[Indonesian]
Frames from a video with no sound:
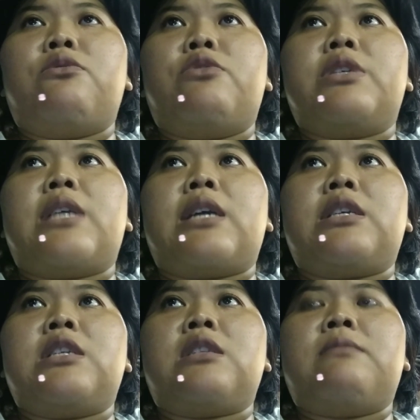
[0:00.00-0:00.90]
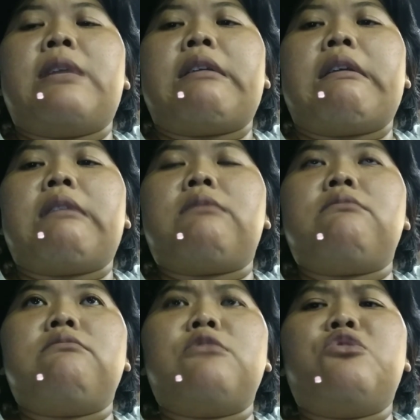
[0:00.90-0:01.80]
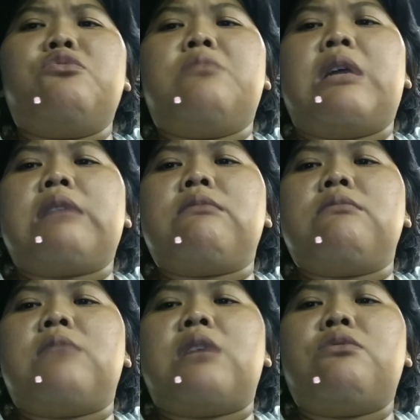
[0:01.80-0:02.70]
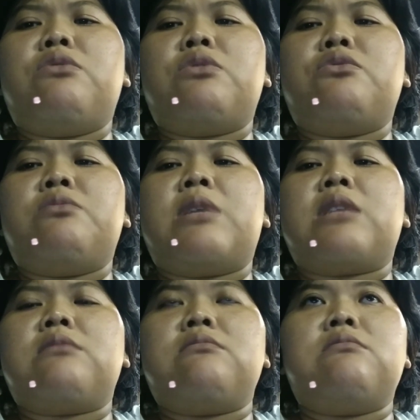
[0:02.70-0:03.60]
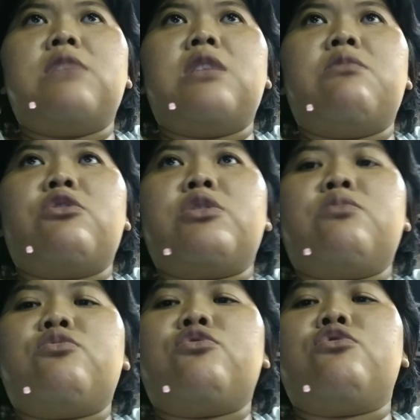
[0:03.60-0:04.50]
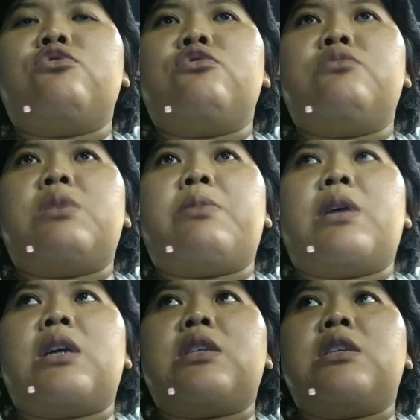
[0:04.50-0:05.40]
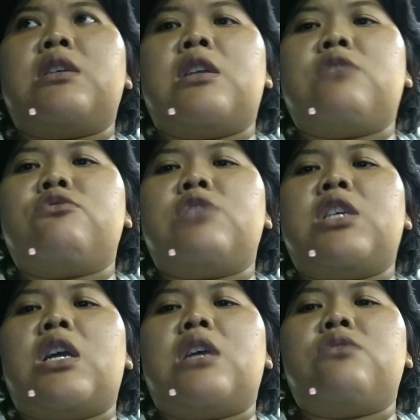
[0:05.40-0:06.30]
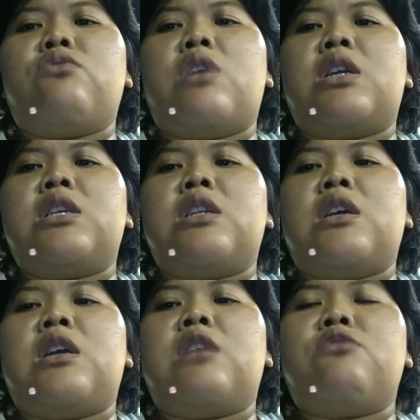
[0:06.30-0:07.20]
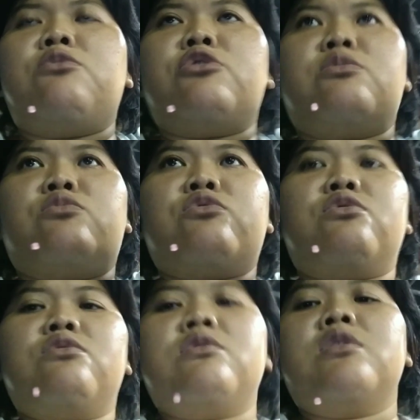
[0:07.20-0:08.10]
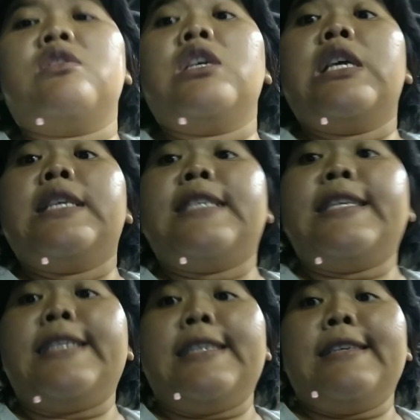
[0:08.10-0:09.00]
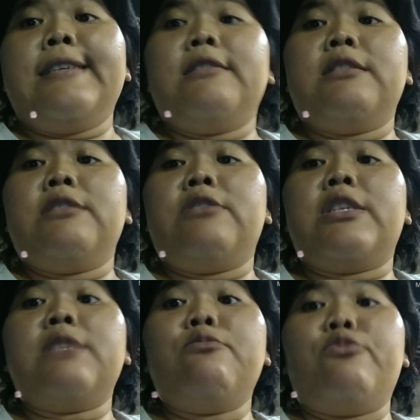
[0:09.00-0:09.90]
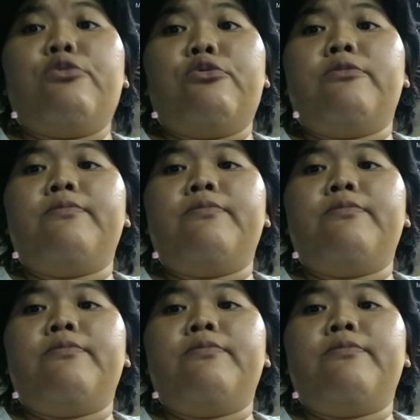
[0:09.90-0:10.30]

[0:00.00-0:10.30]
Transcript: gua sakit kemarin kumat mah gua kumat jadi baru sembuh berapa hari yang lalu tiga dua hari yang lalu baru sembuh jadi udah sembuh